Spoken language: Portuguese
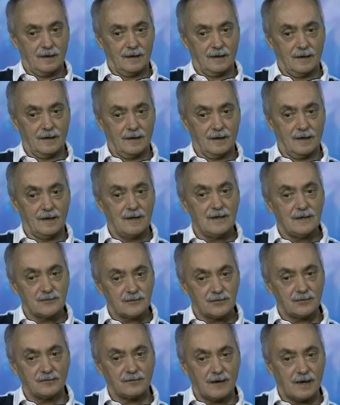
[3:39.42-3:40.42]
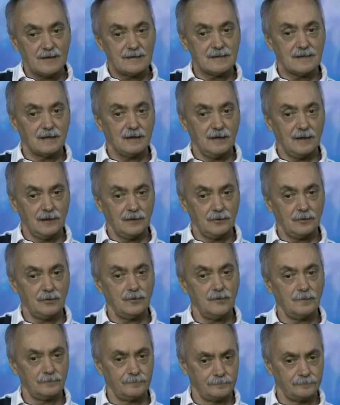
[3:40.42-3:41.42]
É, e isso vai
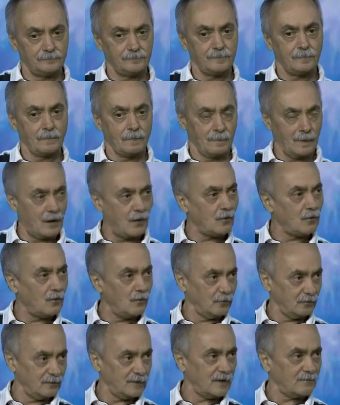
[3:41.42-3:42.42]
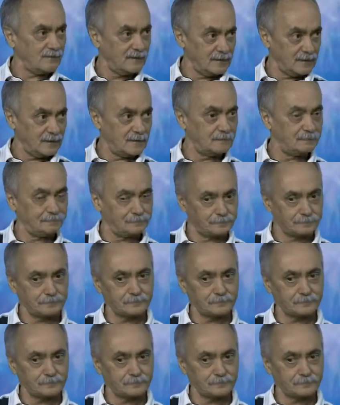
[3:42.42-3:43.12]
seguindo ao longo da vida.